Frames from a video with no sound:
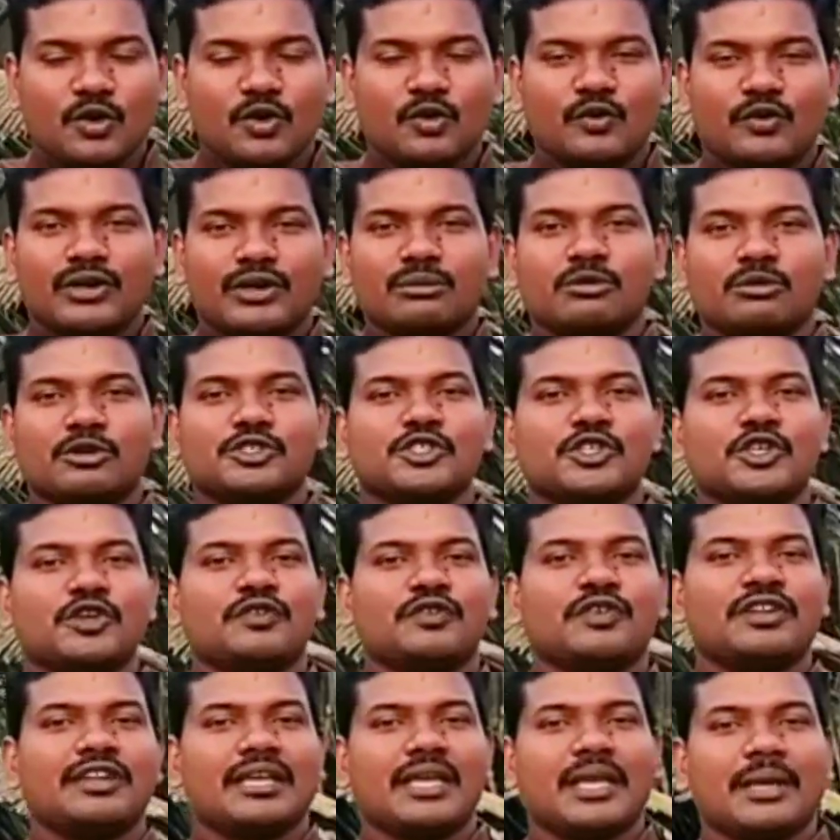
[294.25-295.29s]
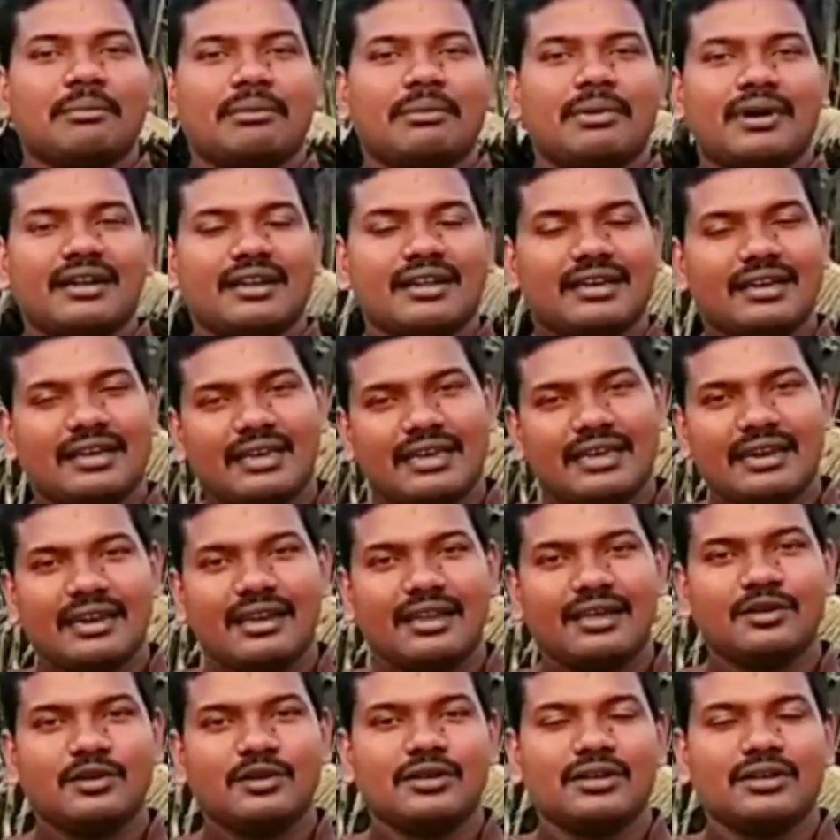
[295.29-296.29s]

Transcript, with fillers: ஒவ்வொரு புக் ஷோவையும் நீங்கள் பாருங்கள் எல்லா